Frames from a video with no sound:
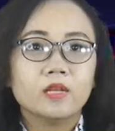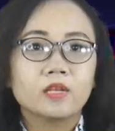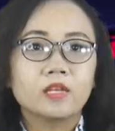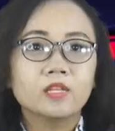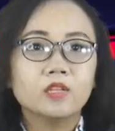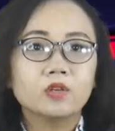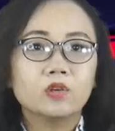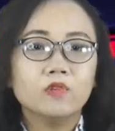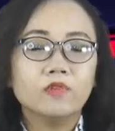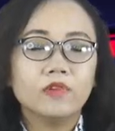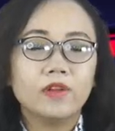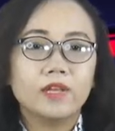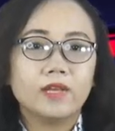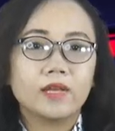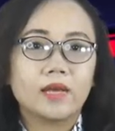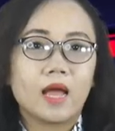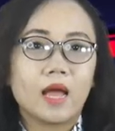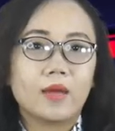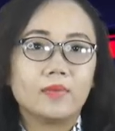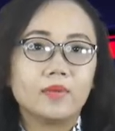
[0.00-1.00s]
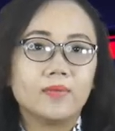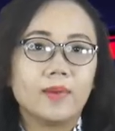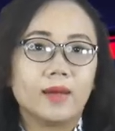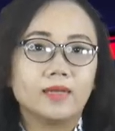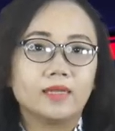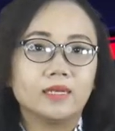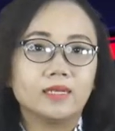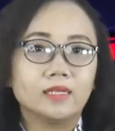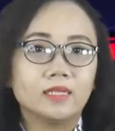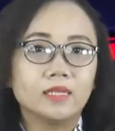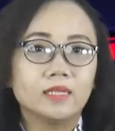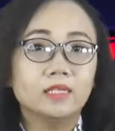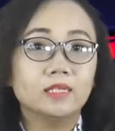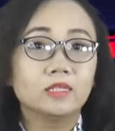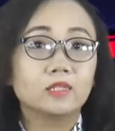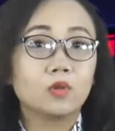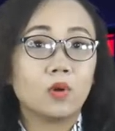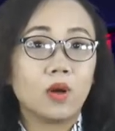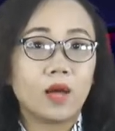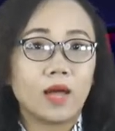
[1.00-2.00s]
Kính thưa quý vị, ngày 27 tháng
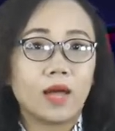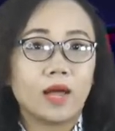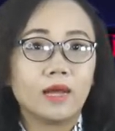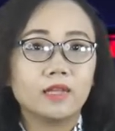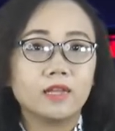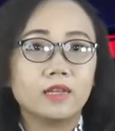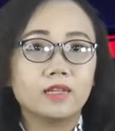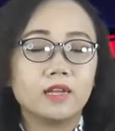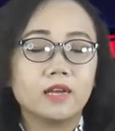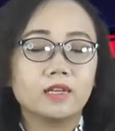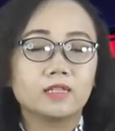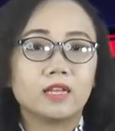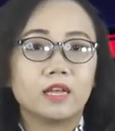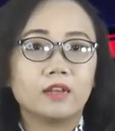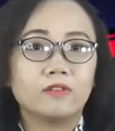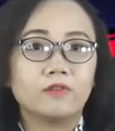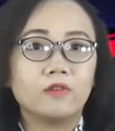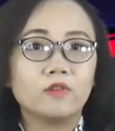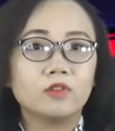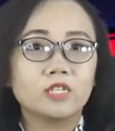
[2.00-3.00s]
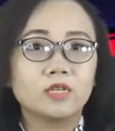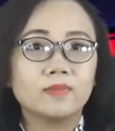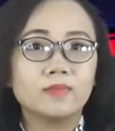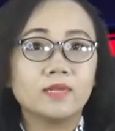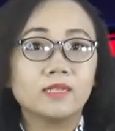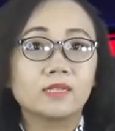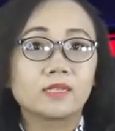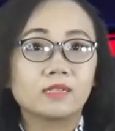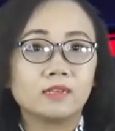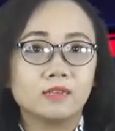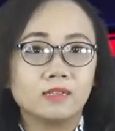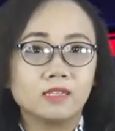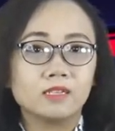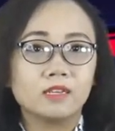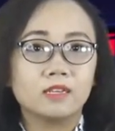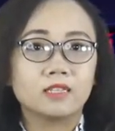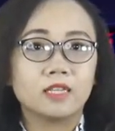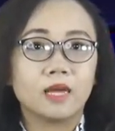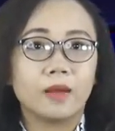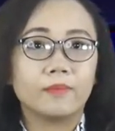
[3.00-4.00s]
4, Tòa án Nhân dân Thành phố Hồ Chí Minh xử
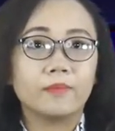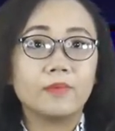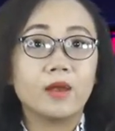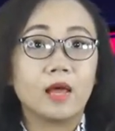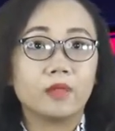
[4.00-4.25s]
sơ thẩm